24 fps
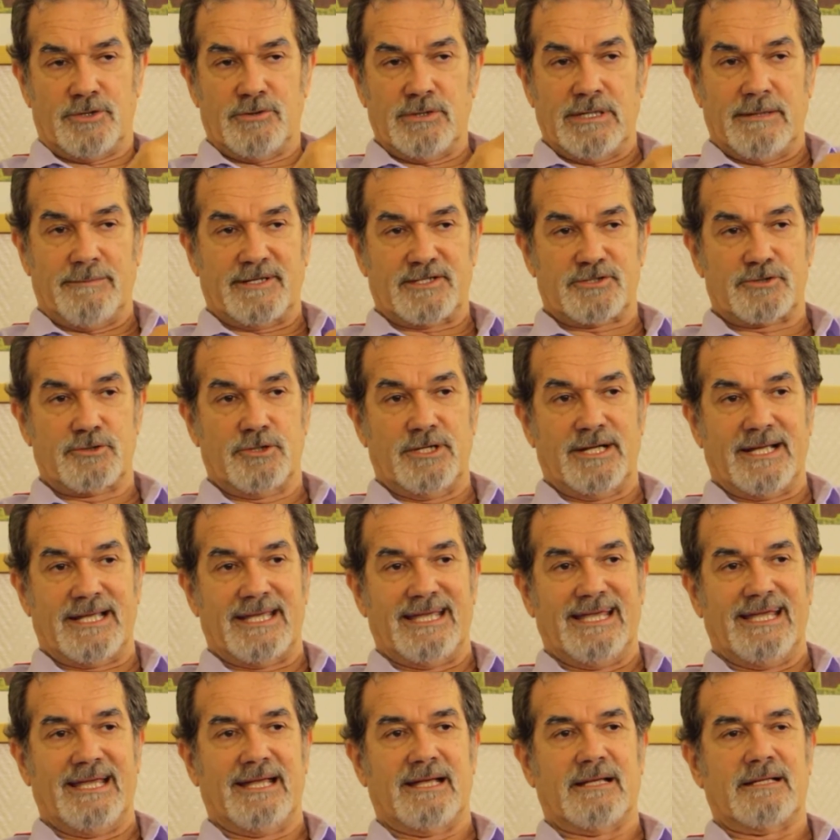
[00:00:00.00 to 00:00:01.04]
de una persona
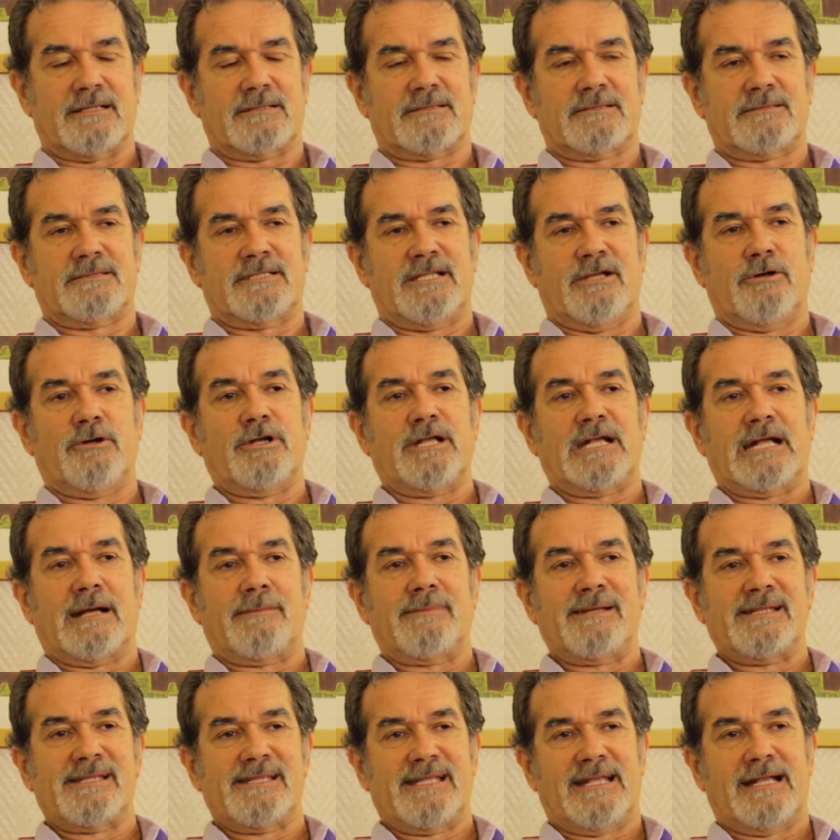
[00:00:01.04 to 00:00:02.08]
que
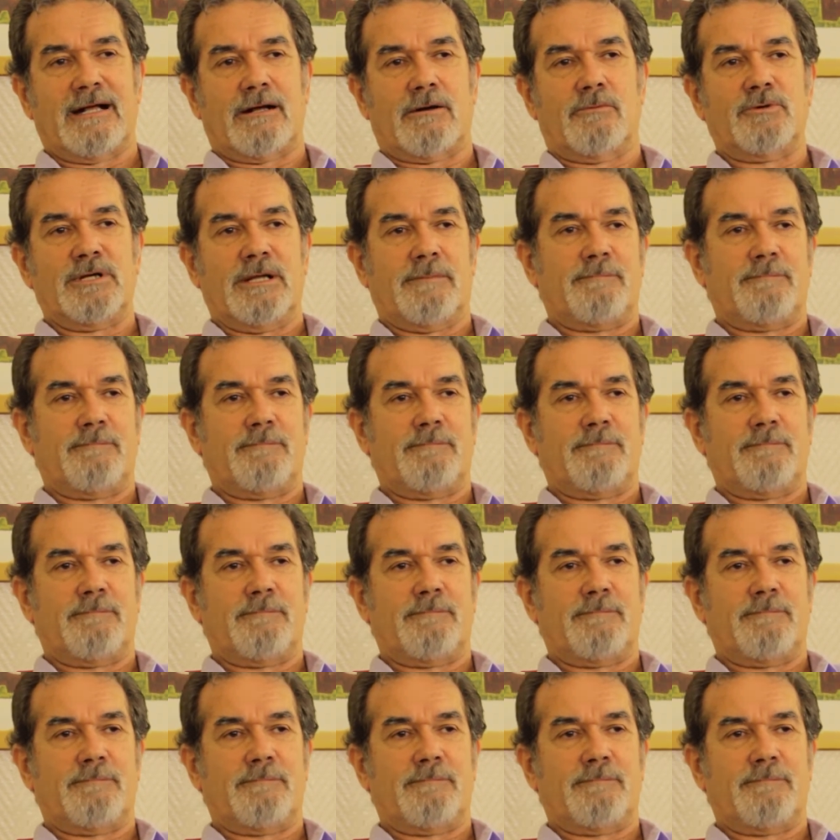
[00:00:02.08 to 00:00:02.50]
teóricamente era como una